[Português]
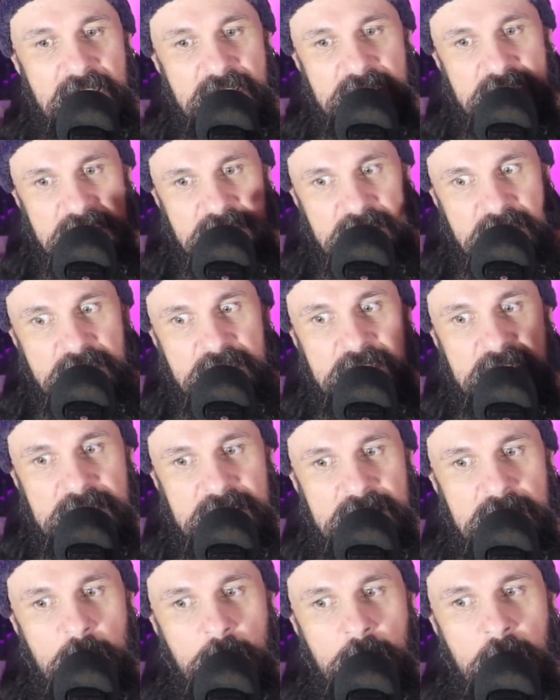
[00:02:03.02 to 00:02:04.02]
essa
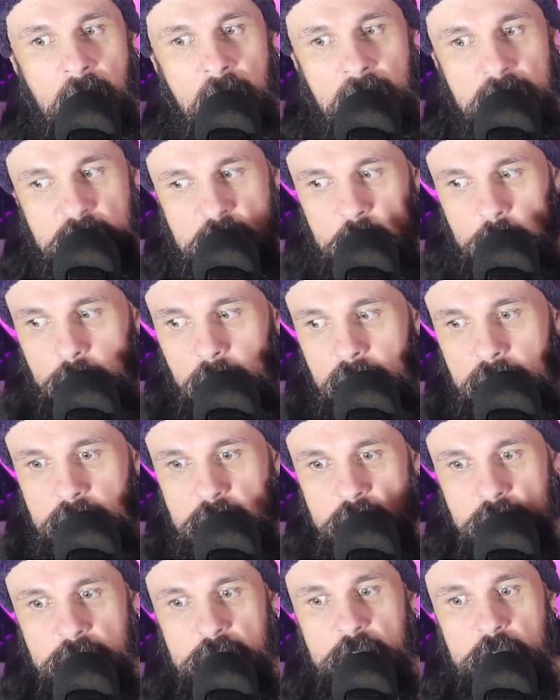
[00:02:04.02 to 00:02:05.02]
sensação de uma,
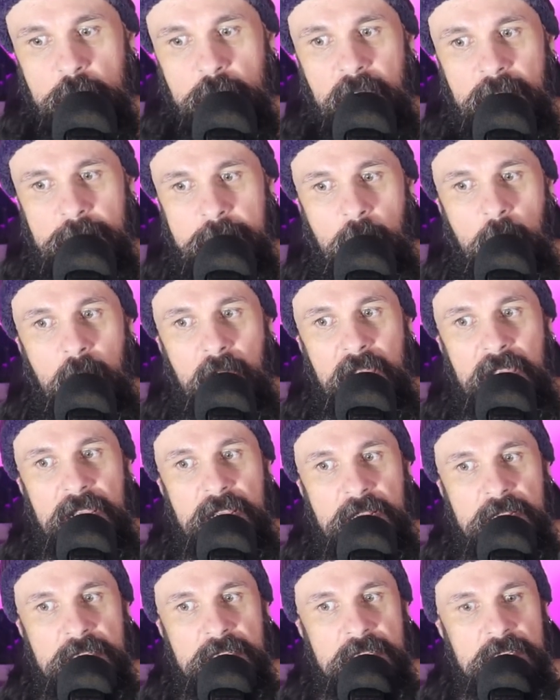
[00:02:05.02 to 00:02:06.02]
de, de uma
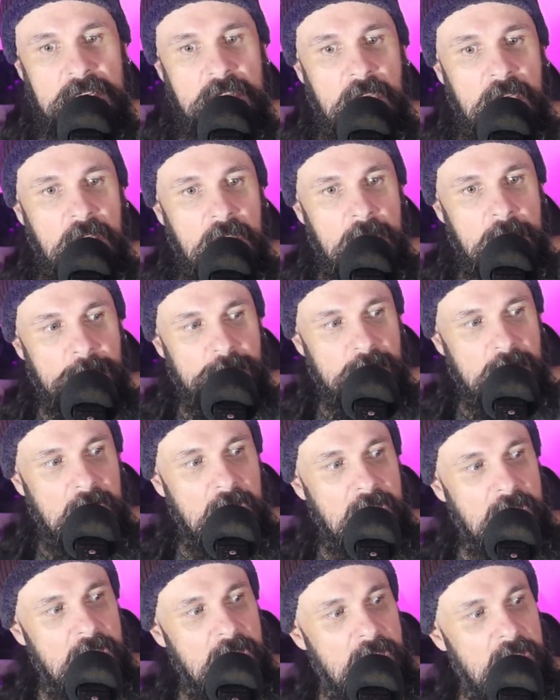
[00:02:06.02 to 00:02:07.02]
voz
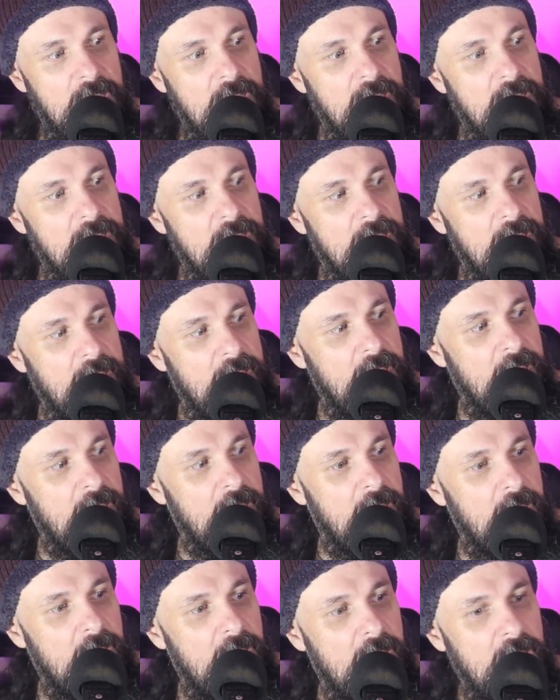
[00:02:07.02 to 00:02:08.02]

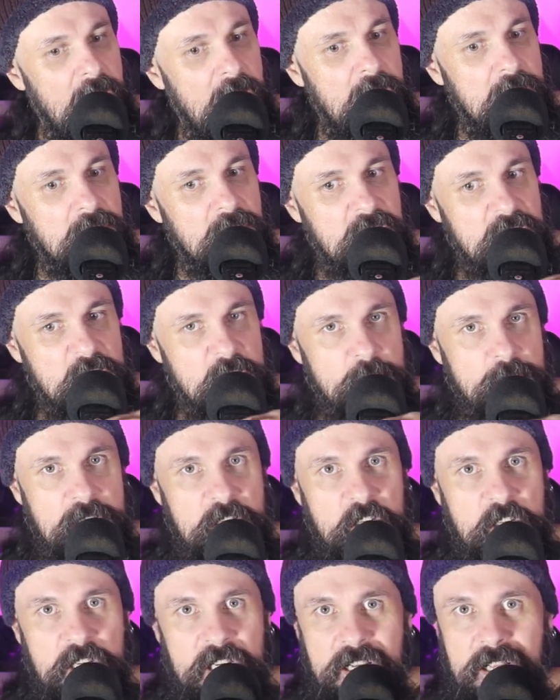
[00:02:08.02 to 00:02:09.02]
é,
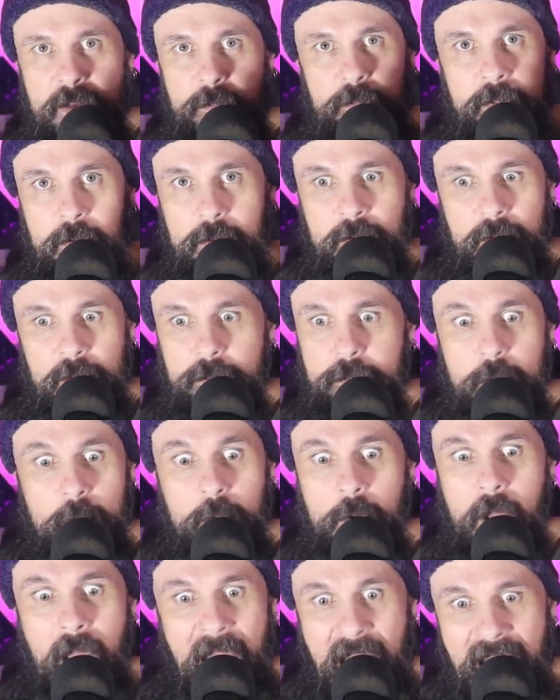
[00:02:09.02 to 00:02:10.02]
transmitida por um, por
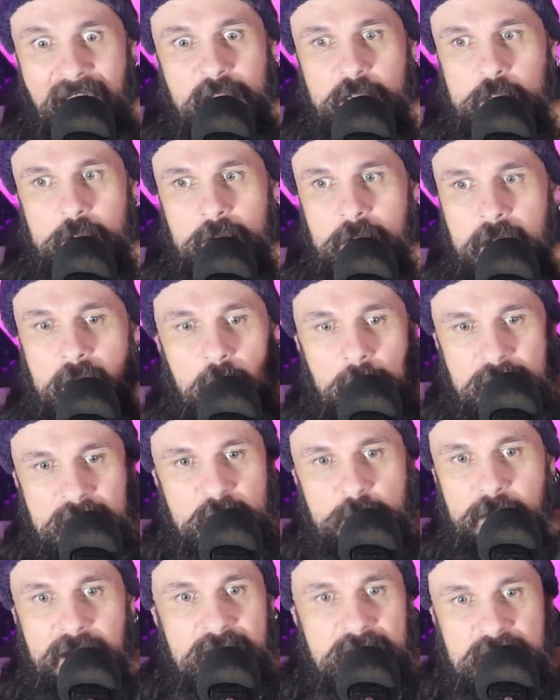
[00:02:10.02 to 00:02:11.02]
um, rádio,
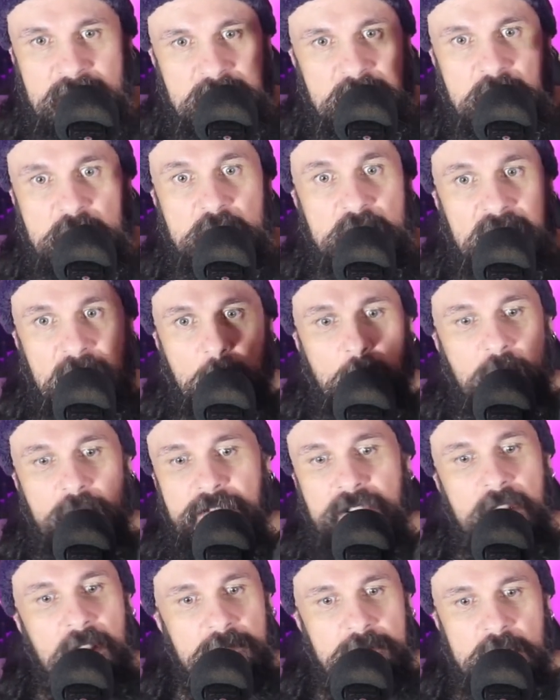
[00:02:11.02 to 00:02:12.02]
realmente parece que a gente está
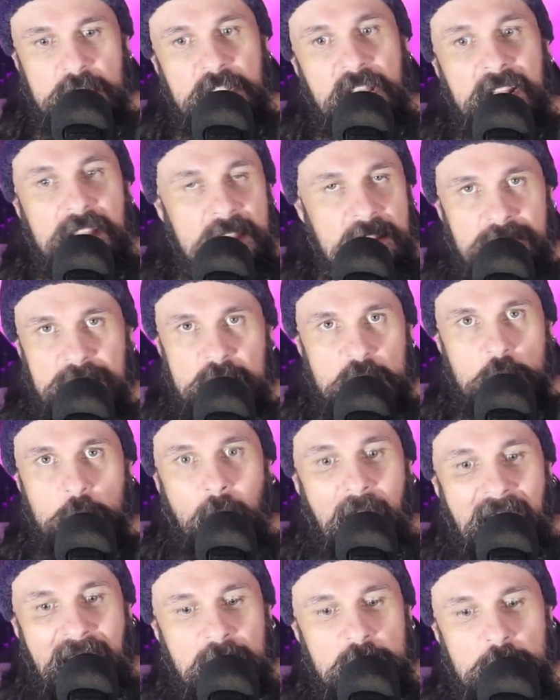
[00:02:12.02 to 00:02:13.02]
ouvindo a voz dela através de um
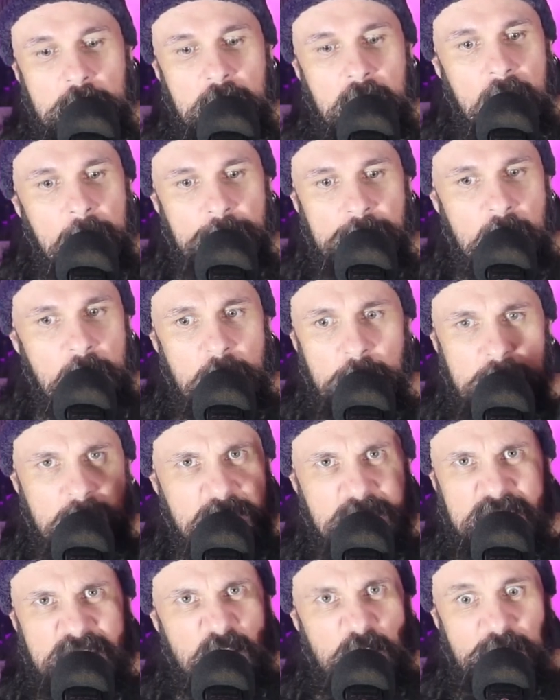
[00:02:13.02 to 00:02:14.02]
rádio. É uma
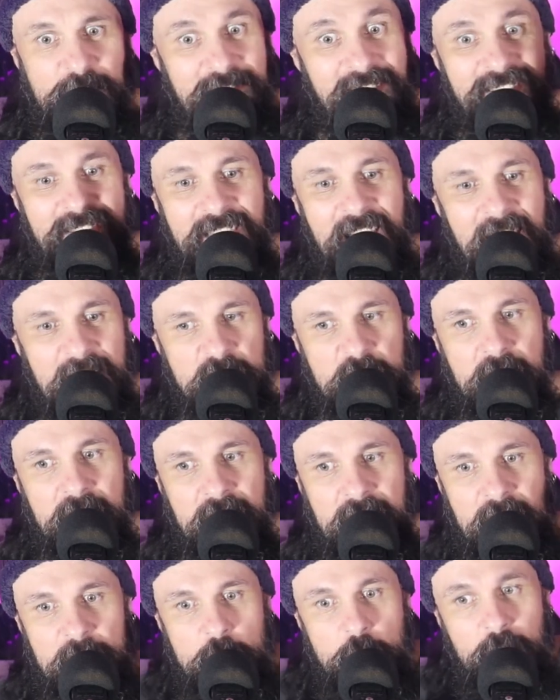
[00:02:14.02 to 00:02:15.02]
produção fantástica
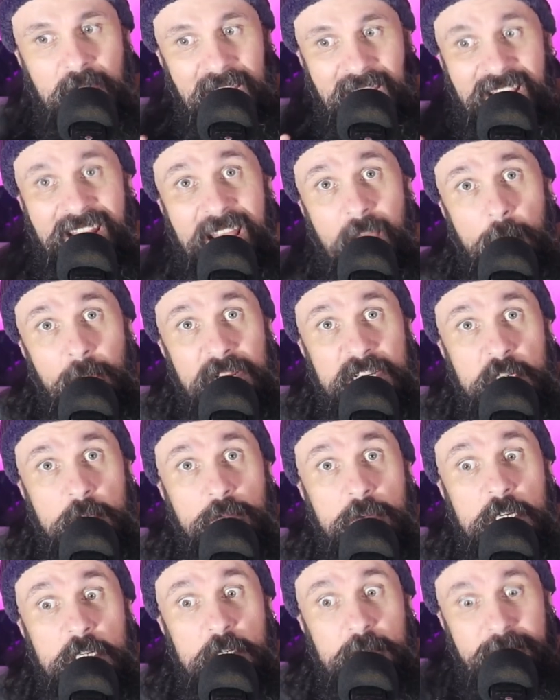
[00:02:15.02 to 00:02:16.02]
que ajuda a criar uma
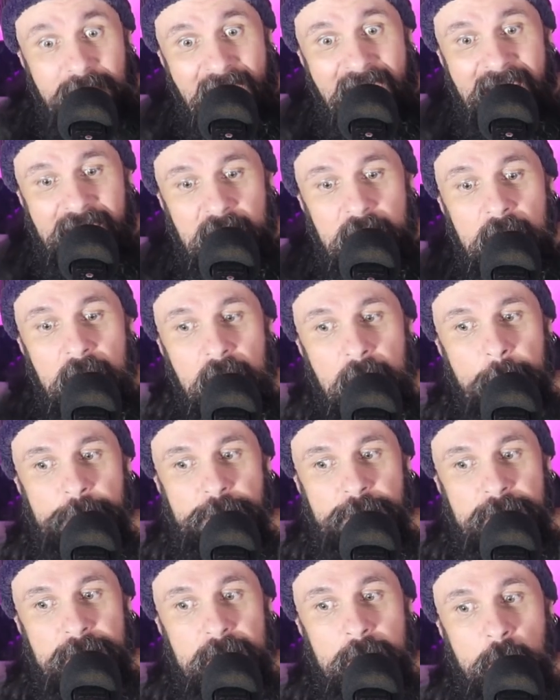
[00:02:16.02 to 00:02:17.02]
atmosfera
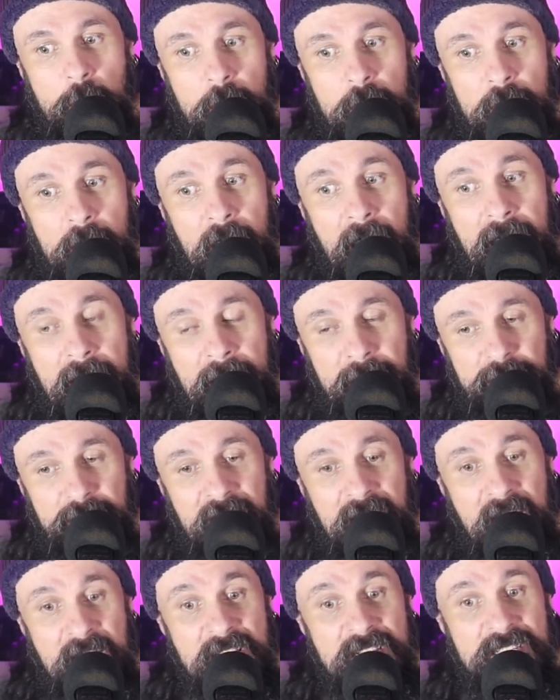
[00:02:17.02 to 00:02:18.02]
na
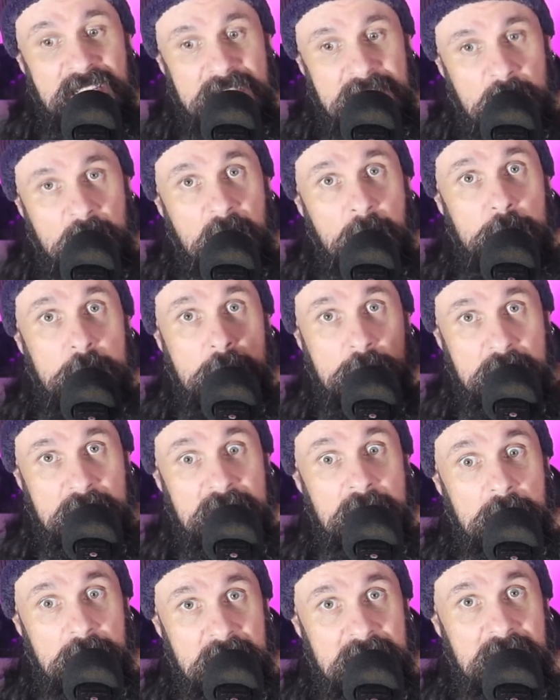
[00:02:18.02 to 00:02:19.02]
finalização da
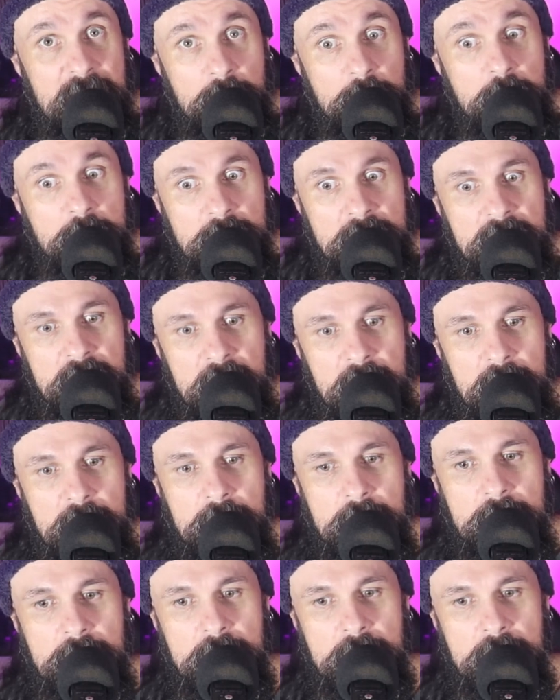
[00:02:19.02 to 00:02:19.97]
produção dessa música.